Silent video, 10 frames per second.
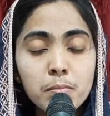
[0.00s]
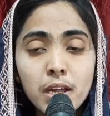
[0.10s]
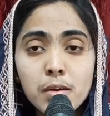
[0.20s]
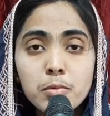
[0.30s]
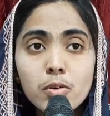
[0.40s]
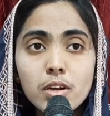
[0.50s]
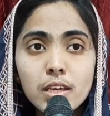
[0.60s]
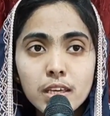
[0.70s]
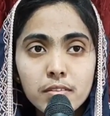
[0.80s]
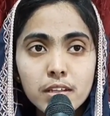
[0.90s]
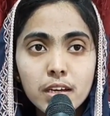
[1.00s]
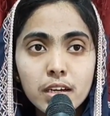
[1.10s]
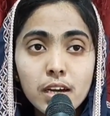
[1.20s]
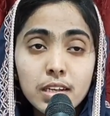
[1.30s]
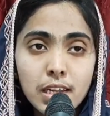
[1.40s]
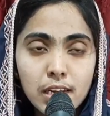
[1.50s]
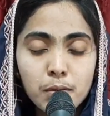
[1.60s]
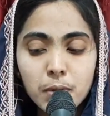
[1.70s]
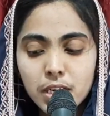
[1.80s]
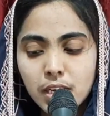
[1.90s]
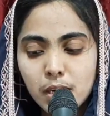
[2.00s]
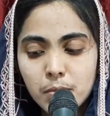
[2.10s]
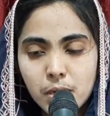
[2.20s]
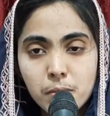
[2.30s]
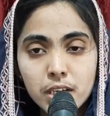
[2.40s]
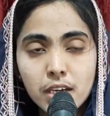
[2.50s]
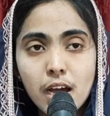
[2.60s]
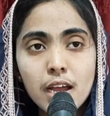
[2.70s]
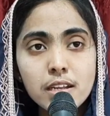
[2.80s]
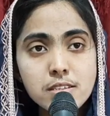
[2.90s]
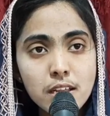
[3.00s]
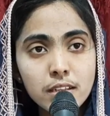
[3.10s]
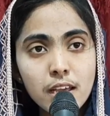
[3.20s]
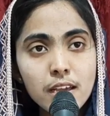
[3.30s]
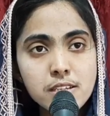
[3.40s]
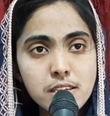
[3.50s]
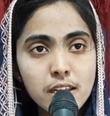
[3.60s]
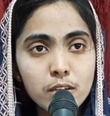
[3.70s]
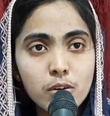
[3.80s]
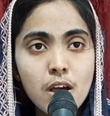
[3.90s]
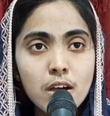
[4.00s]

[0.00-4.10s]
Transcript: మనము కూడా ఈ విధంగా నిలవబడగలమన్నమాట ఆయన సందేహించలేదు